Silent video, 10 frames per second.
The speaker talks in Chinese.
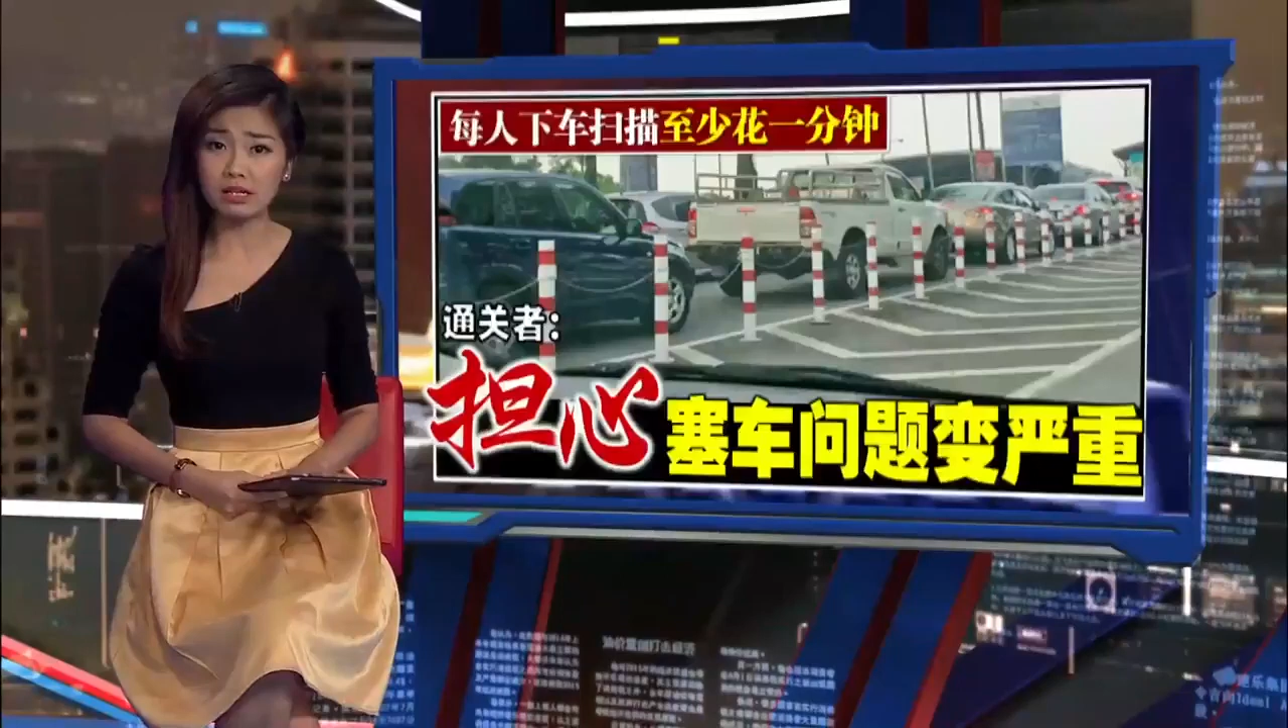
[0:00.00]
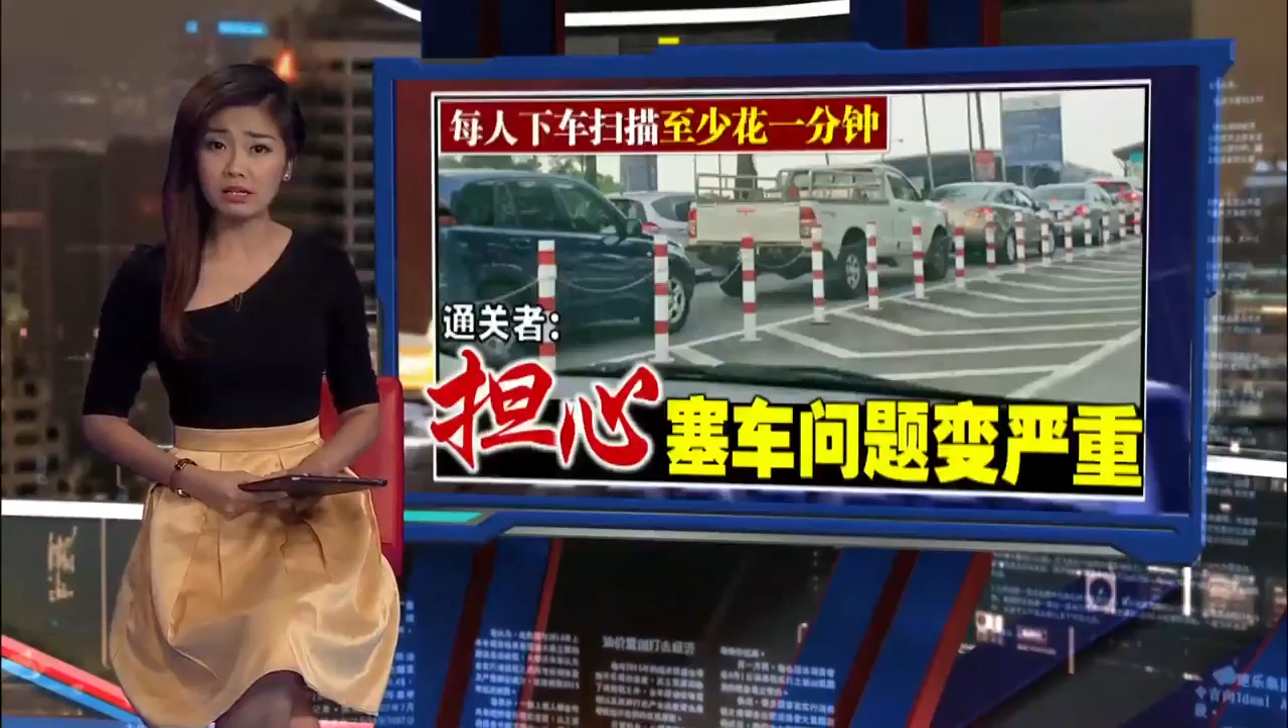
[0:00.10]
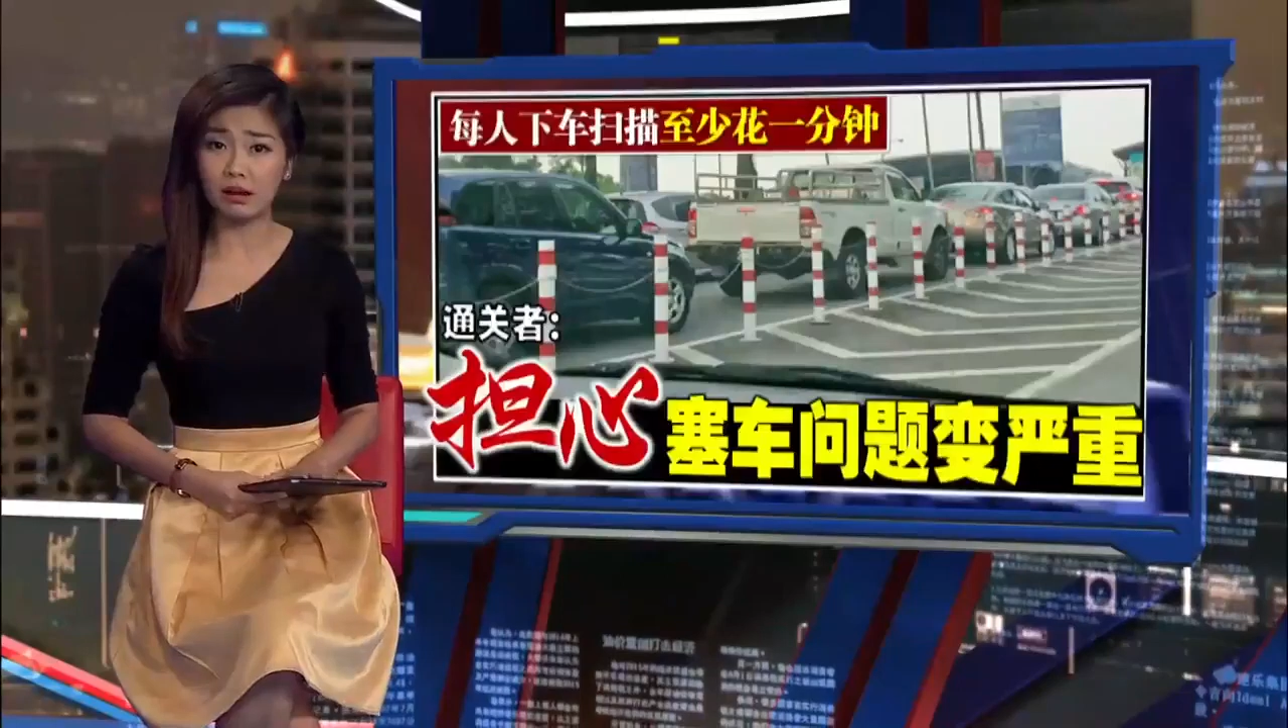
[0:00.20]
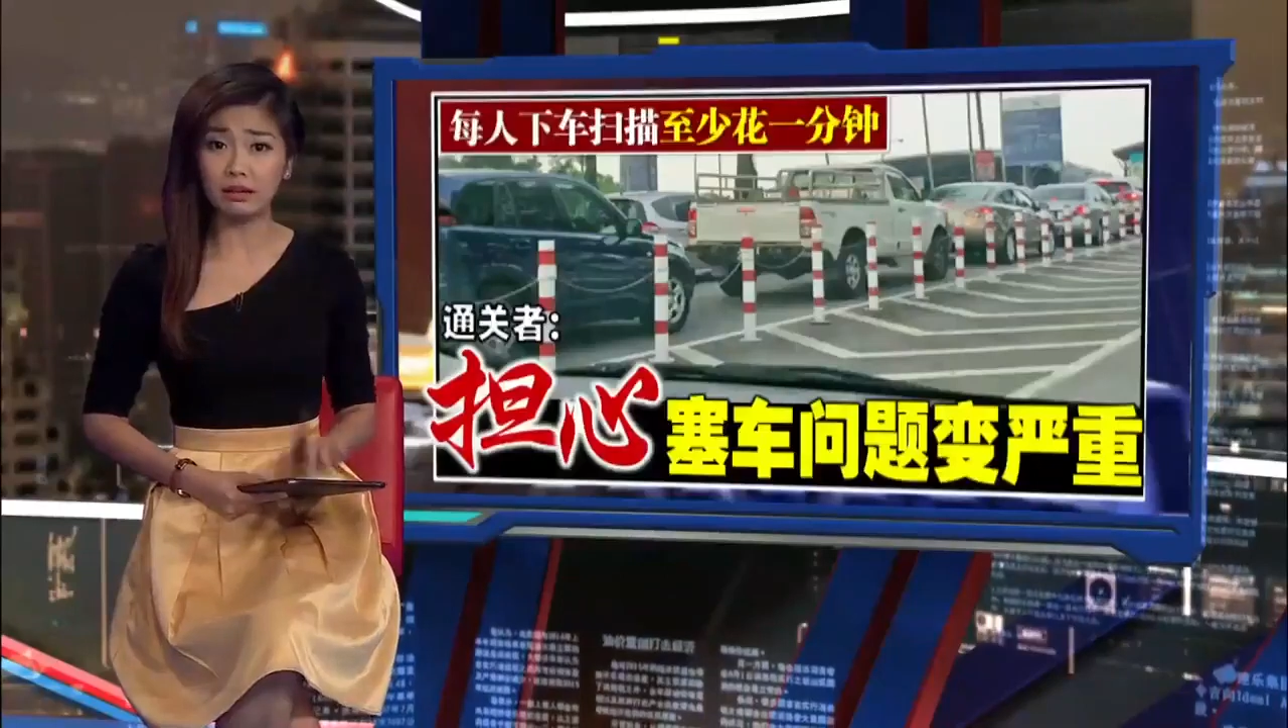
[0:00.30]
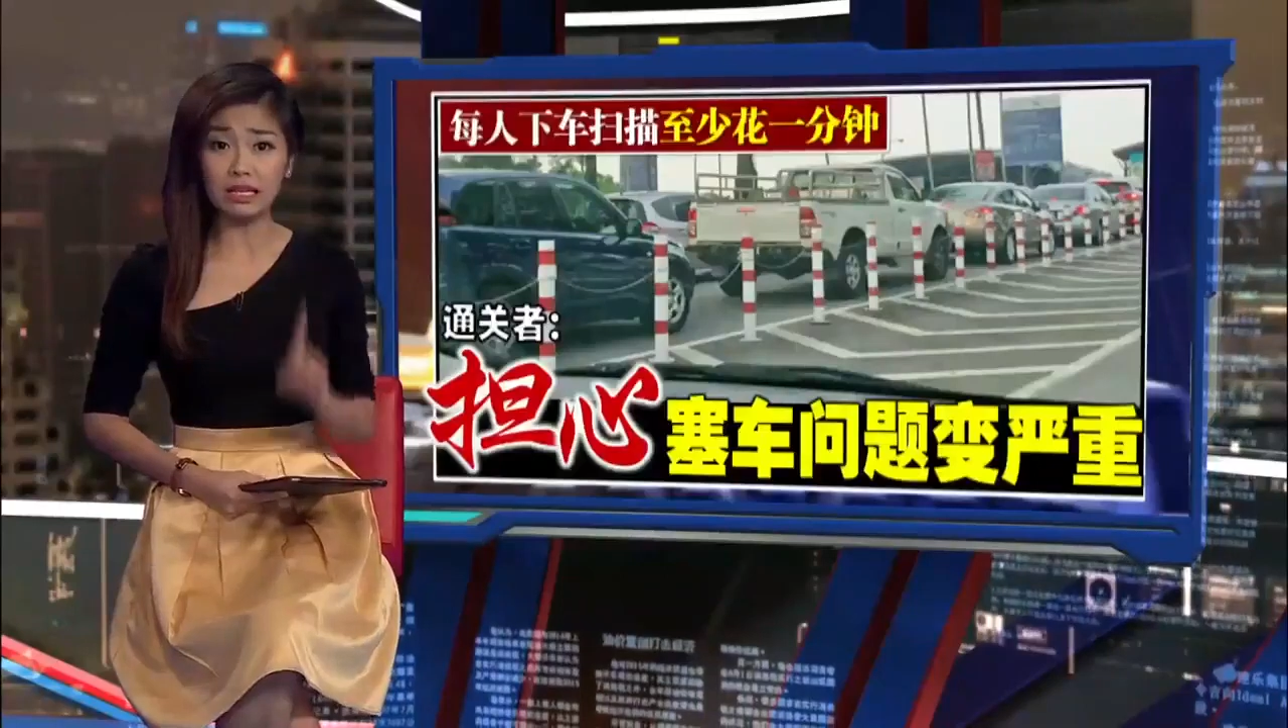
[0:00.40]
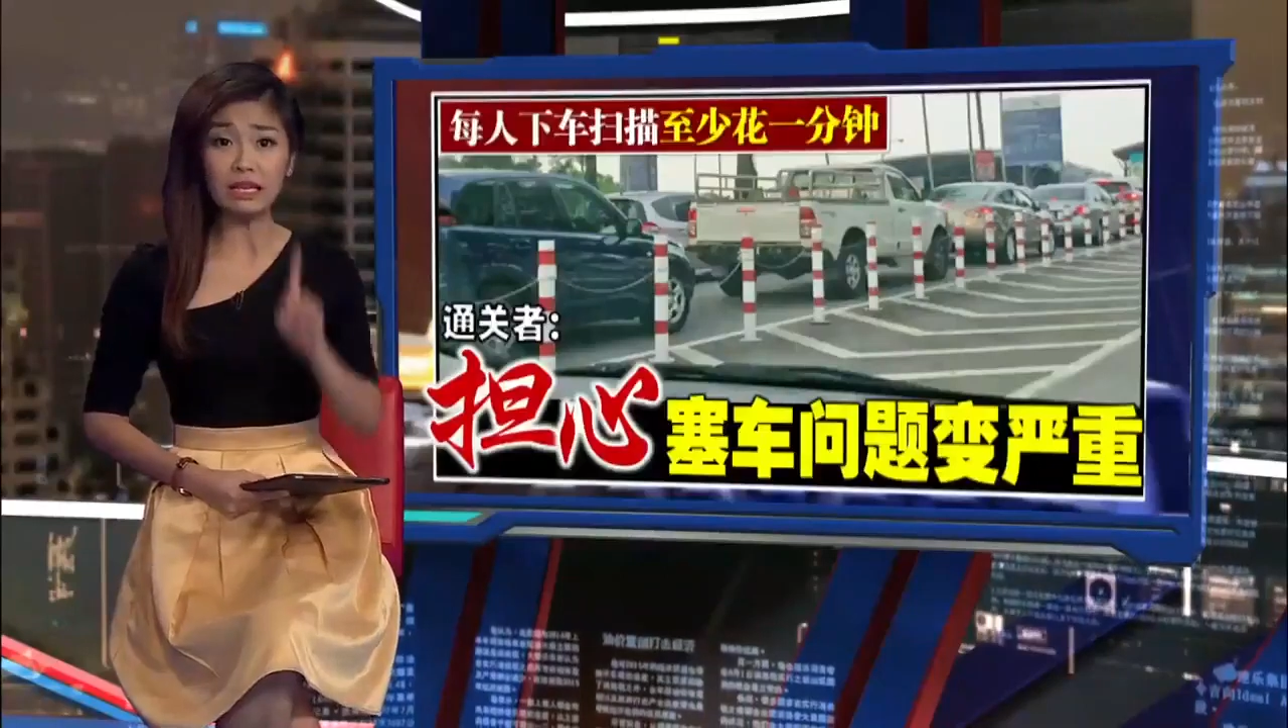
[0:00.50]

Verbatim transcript: 至少